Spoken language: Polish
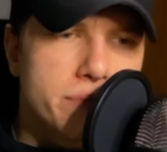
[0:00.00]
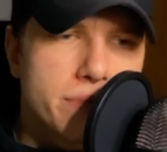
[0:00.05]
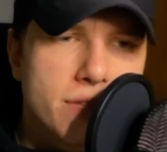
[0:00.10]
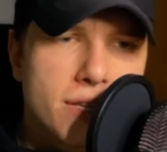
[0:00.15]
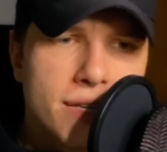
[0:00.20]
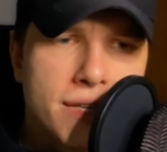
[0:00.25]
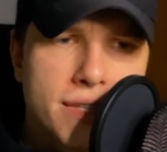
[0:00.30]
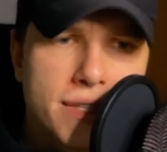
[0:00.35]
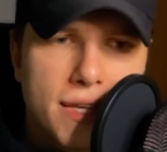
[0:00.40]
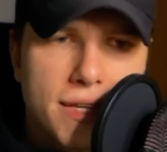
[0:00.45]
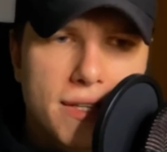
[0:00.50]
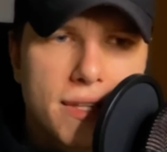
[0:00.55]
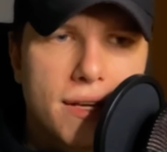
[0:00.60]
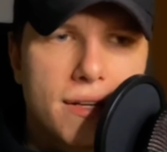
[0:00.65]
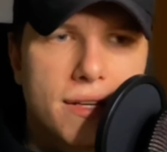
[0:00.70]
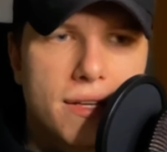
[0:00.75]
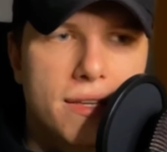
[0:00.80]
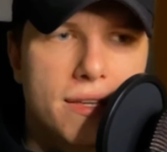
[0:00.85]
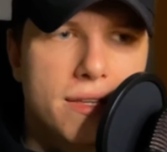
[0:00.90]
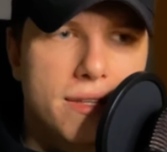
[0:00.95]
I tak
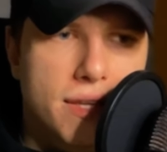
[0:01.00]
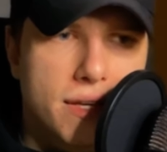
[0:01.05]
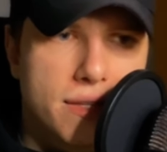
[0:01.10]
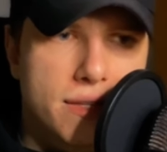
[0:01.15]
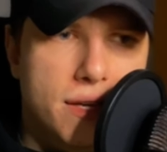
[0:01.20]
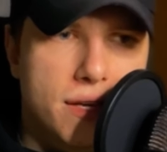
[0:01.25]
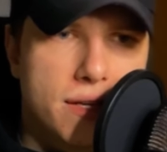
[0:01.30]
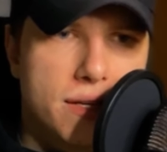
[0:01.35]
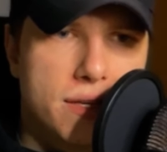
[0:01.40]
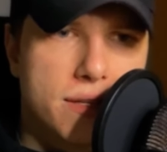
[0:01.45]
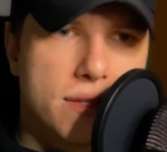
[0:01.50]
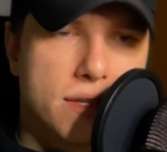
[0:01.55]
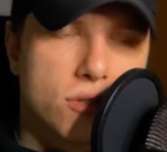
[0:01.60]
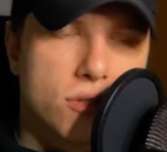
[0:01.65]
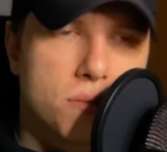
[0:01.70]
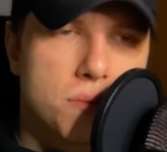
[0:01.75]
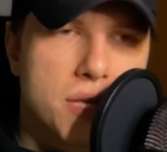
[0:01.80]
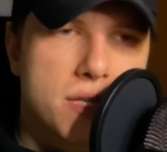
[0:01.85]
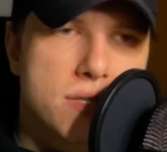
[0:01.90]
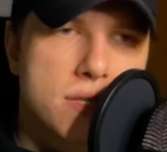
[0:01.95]
dalej, i tak dalej.
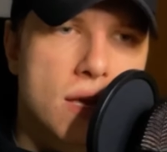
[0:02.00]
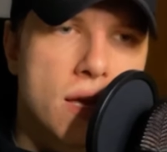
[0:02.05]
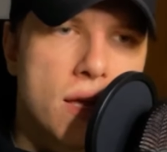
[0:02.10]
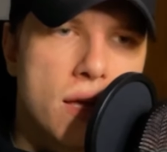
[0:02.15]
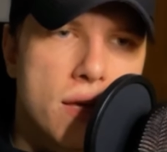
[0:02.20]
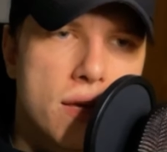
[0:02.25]
Natomiast